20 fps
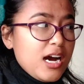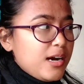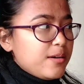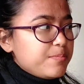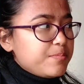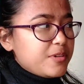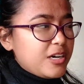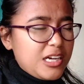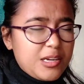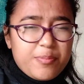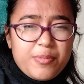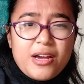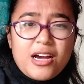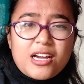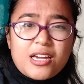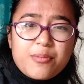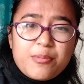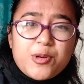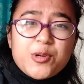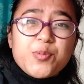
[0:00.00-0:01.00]
अब घर पर
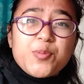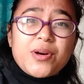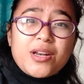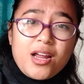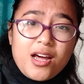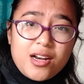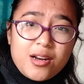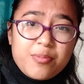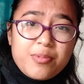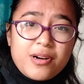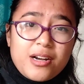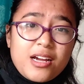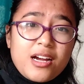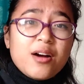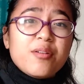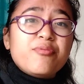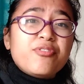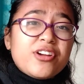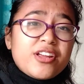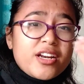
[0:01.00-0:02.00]
आके मेरे को बनाना
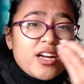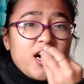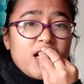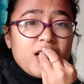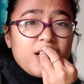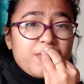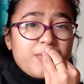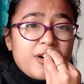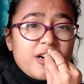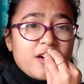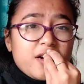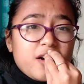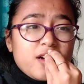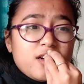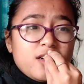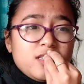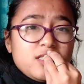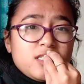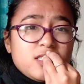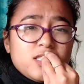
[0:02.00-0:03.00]
पड़ेगा फिर खाना पड़ेगा
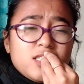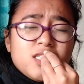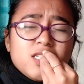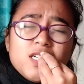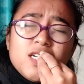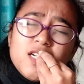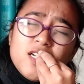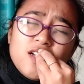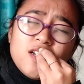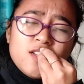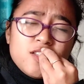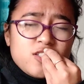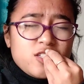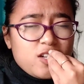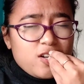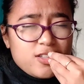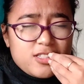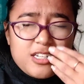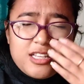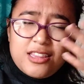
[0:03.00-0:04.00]
ना
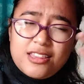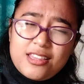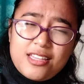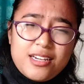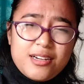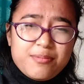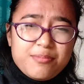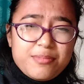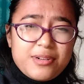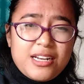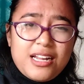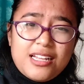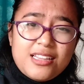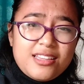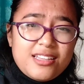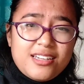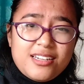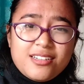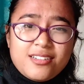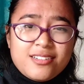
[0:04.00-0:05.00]
चलो चलते हैं अब
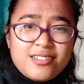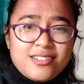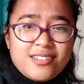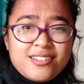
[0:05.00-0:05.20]
बनाते हैं